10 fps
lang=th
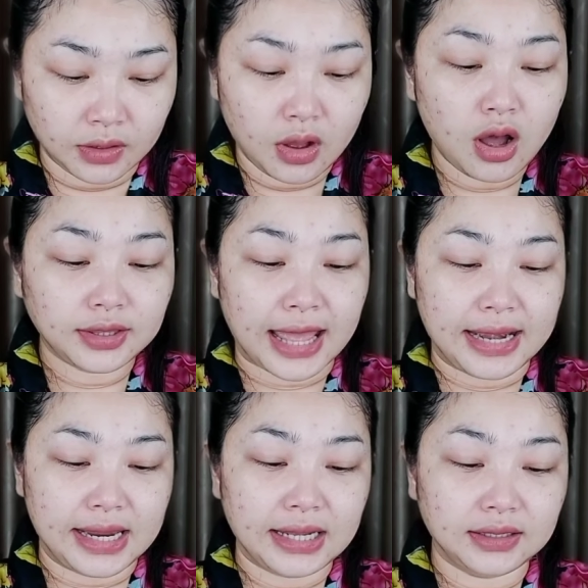ก็แต่อั
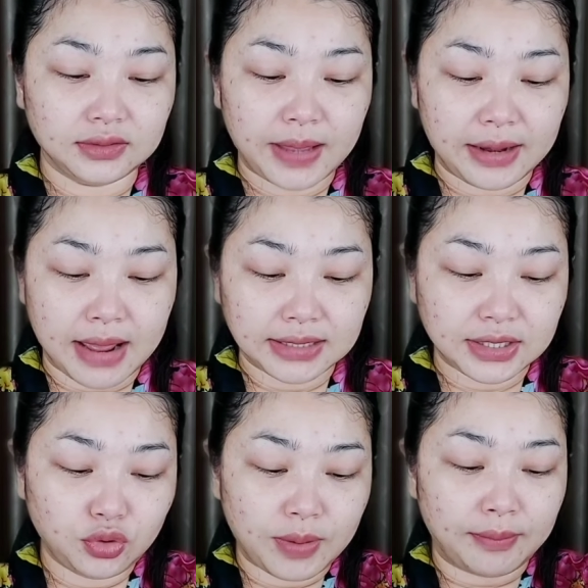นเนี้ยแผ่นมาร์กจะ
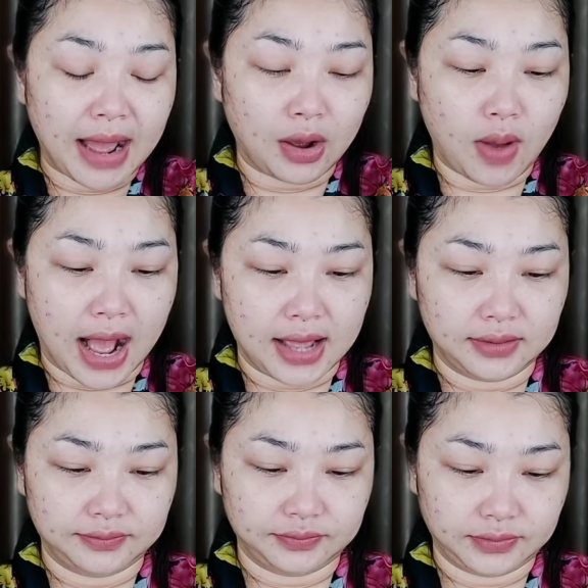ดูบางๆกว่า
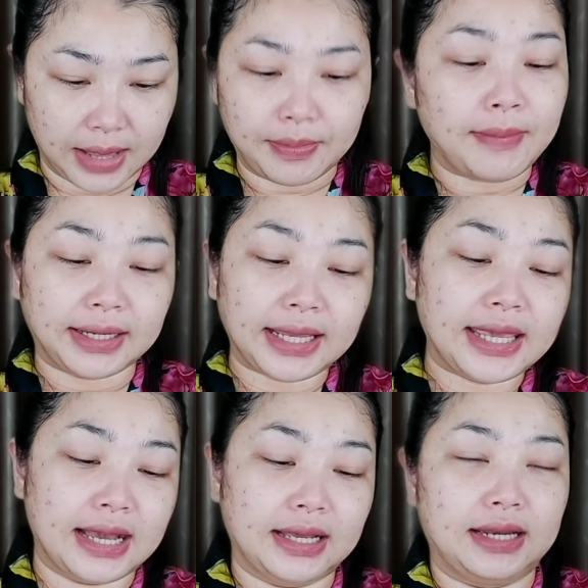แต่ประมาณใกล้
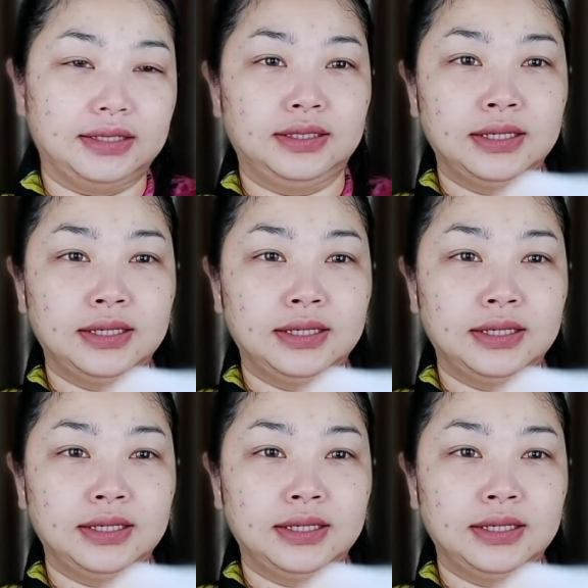เคียงกัน